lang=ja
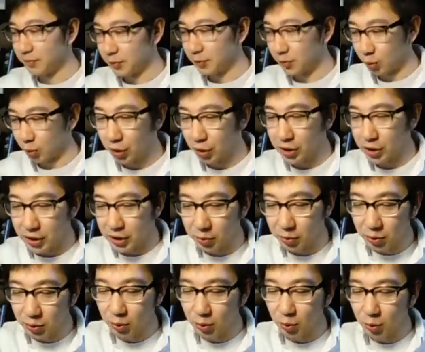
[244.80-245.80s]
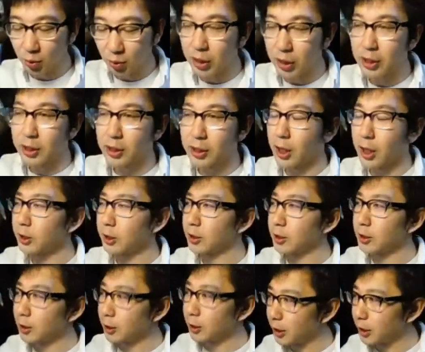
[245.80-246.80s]
時に、ふっと我に返っ
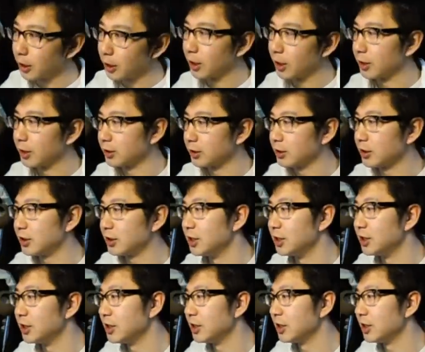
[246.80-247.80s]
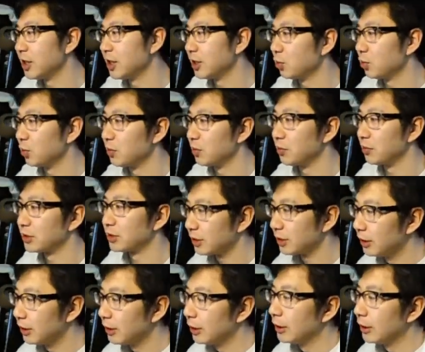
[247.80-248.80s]
て、死にてえと思いまし
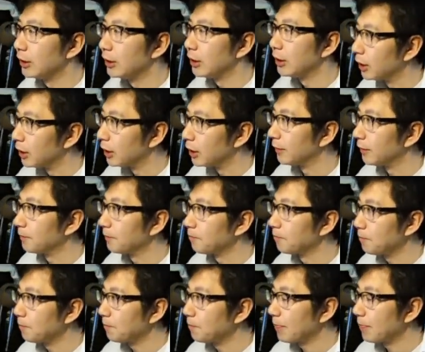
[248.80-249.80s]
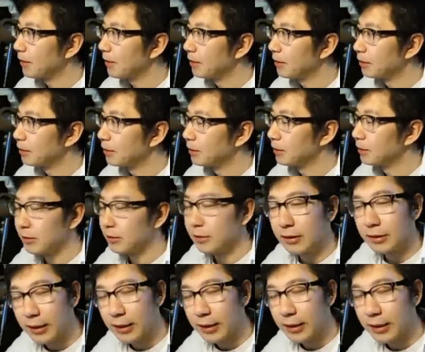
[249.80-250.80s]
た。は
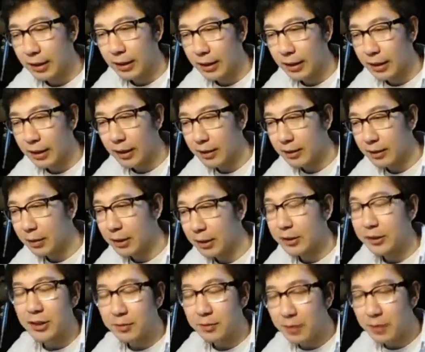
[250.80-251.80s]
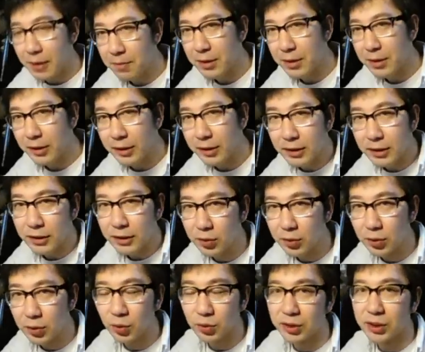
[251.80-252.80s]
い。で、えー、まあ一番皆さんに
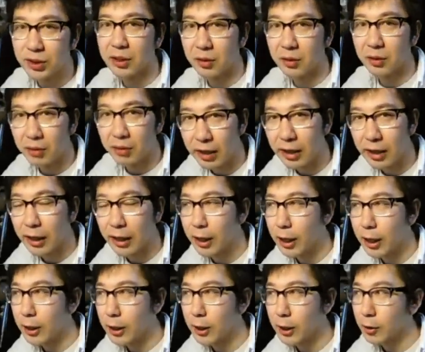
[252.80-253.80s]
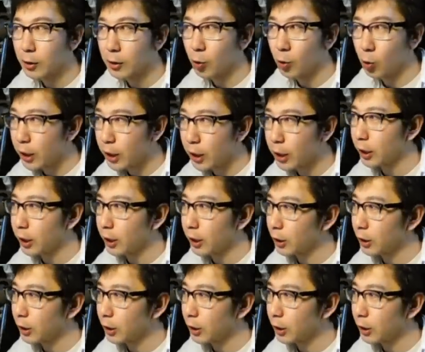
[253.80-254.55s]
嘘をついてたのは、これ、